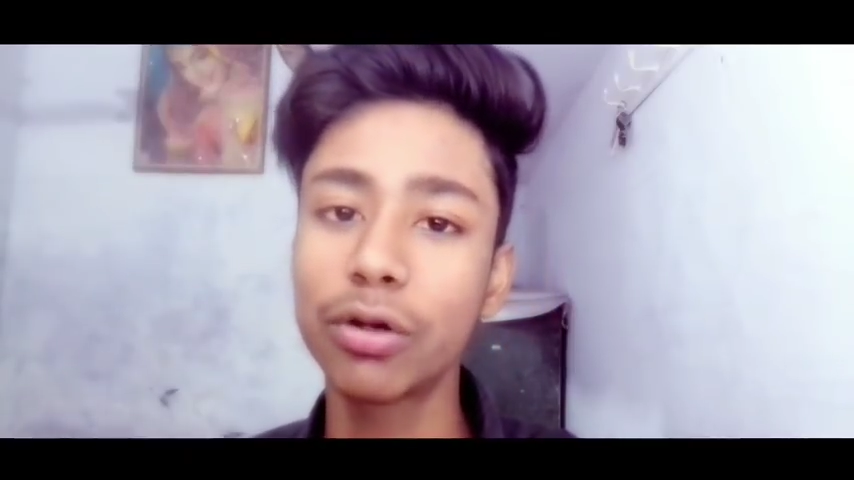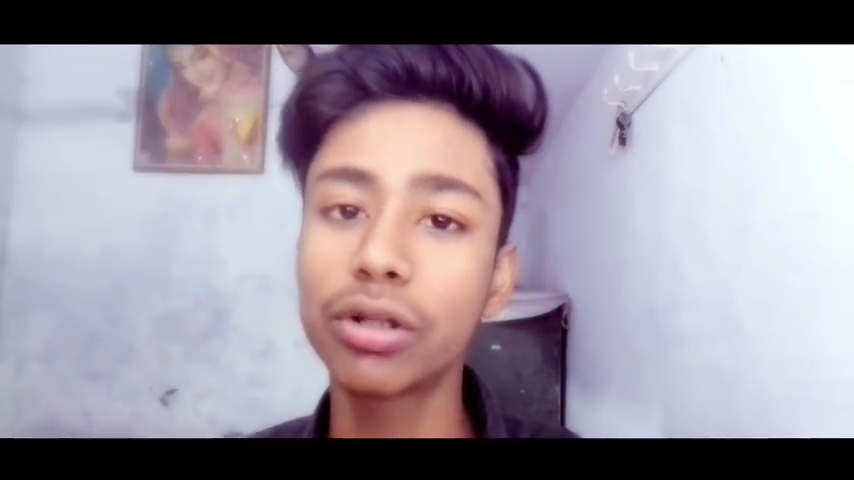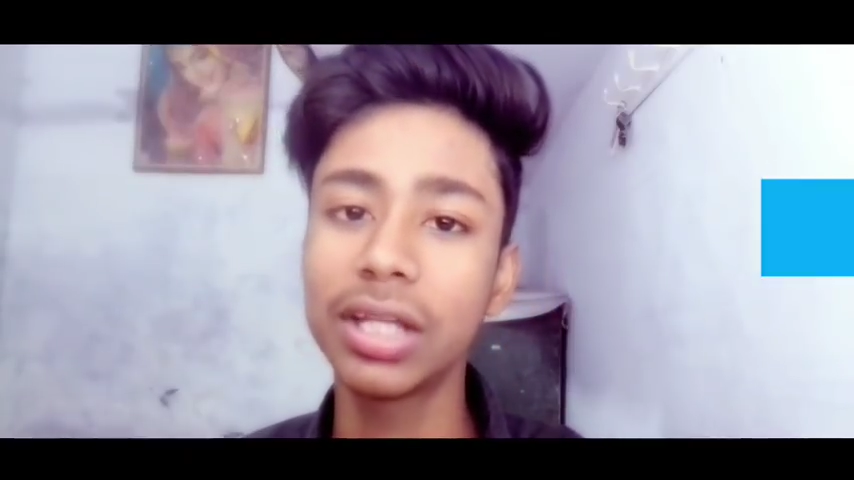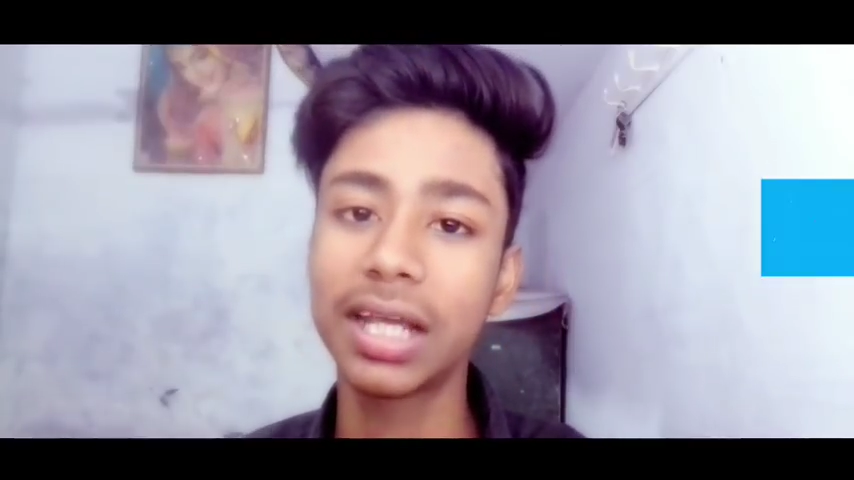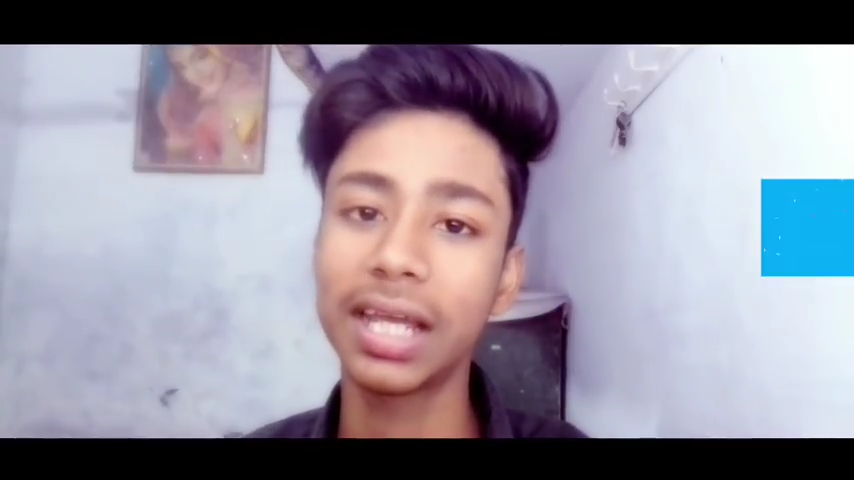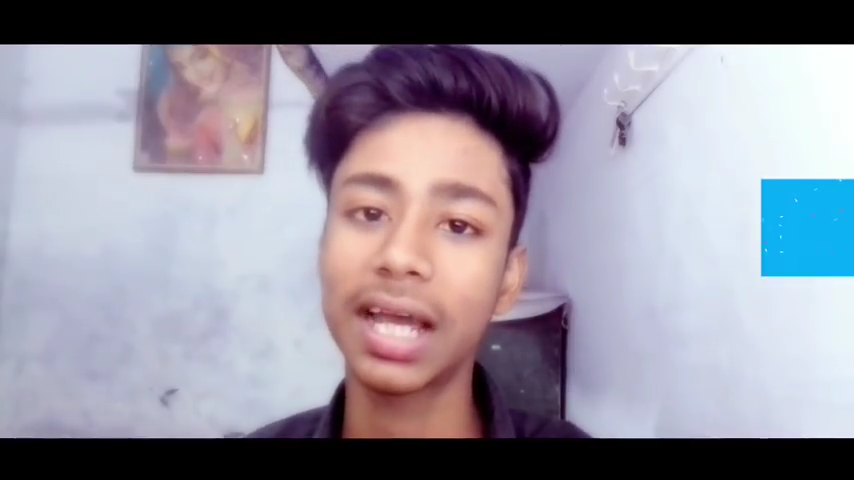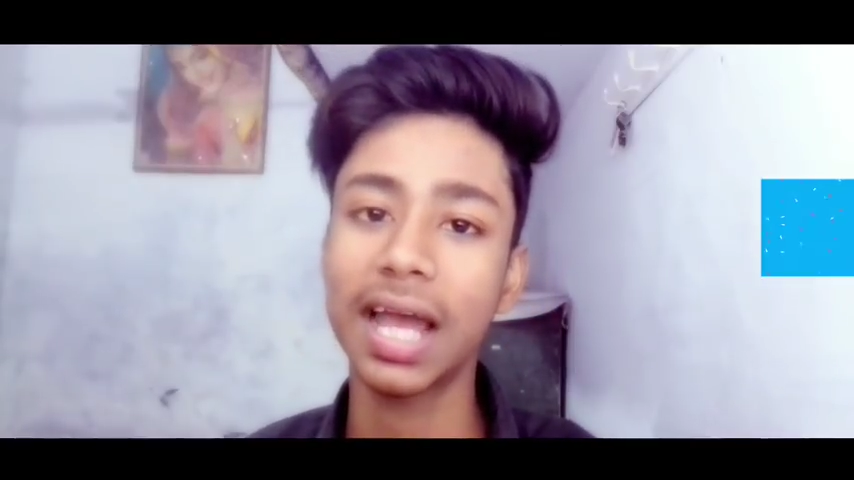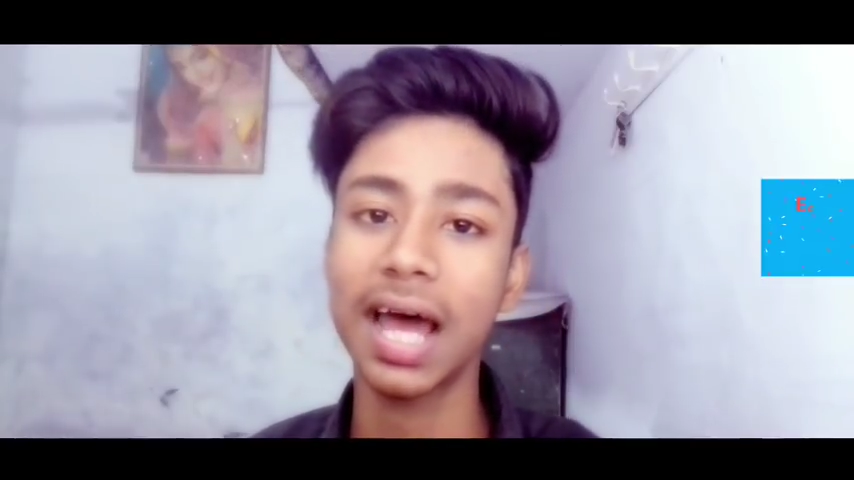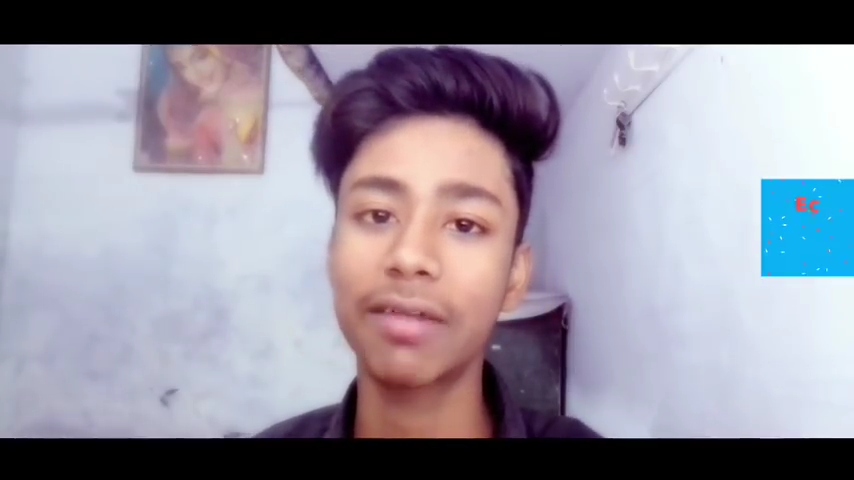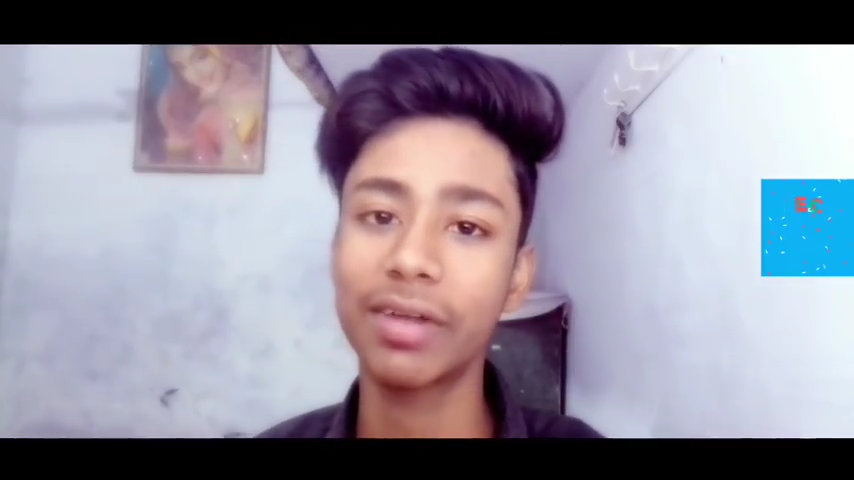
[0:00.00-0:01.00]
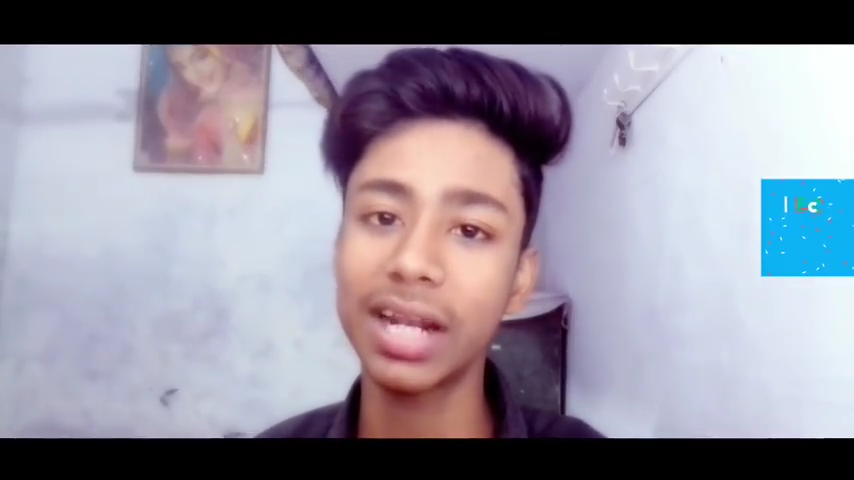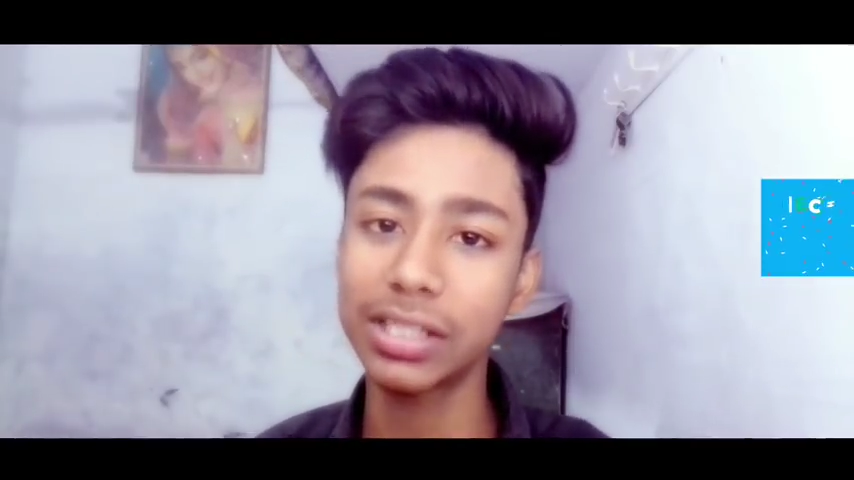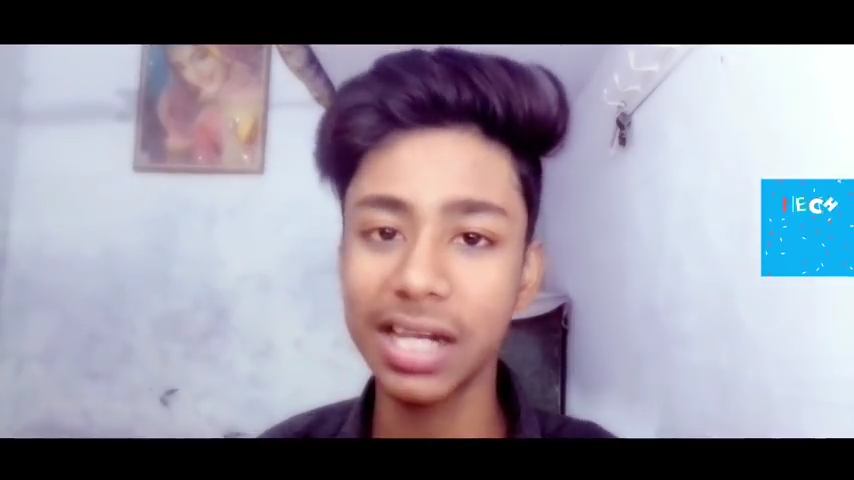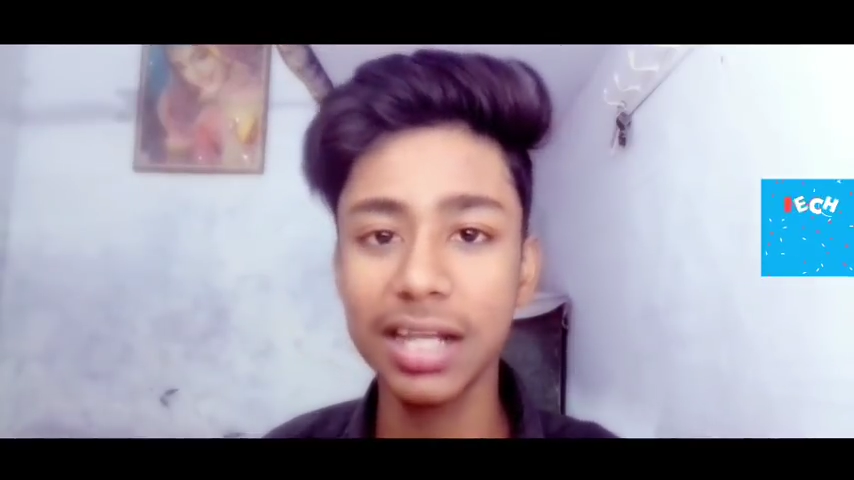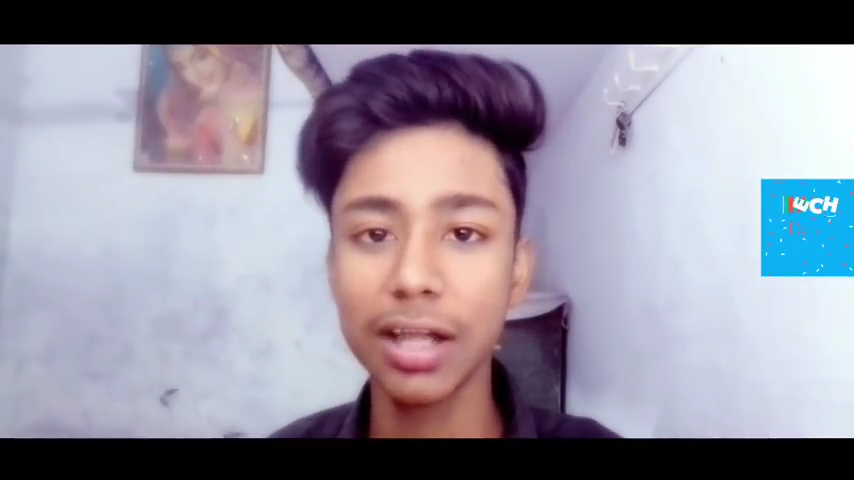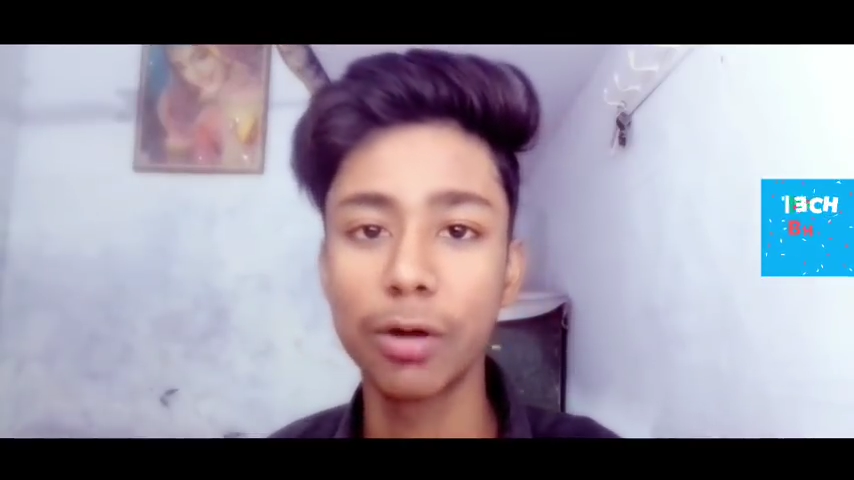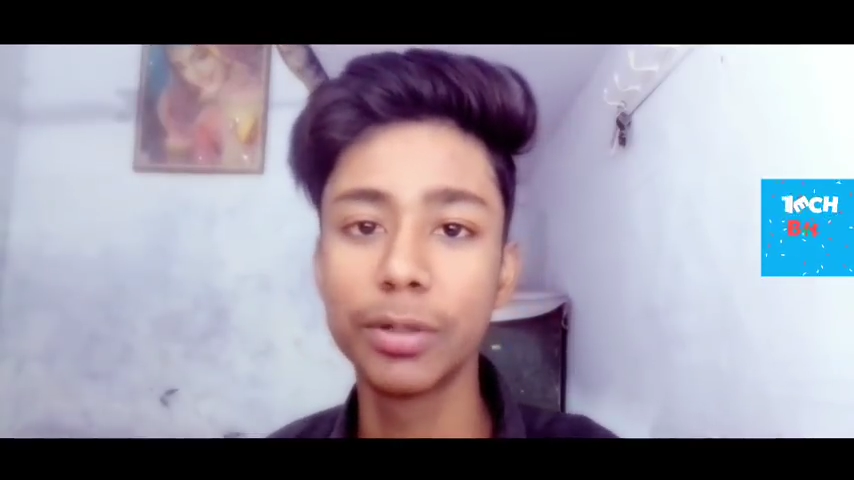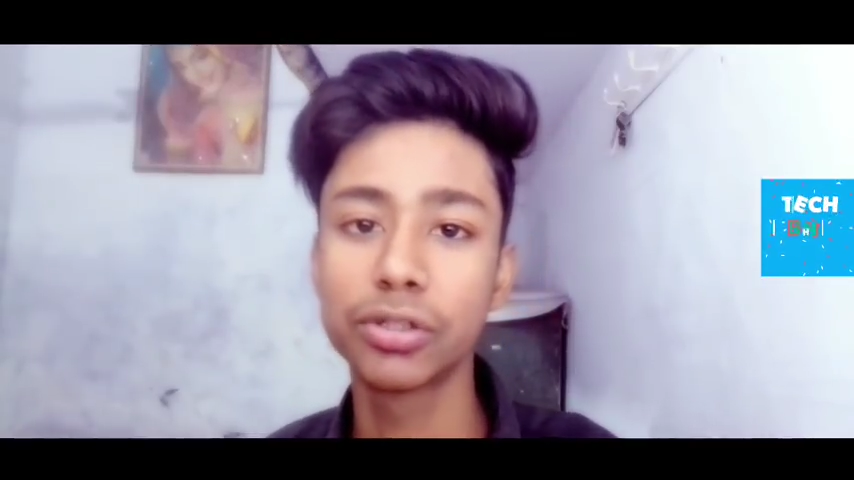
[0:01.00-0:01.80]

जरूर देखेगा यार वरना चले जाओ अभी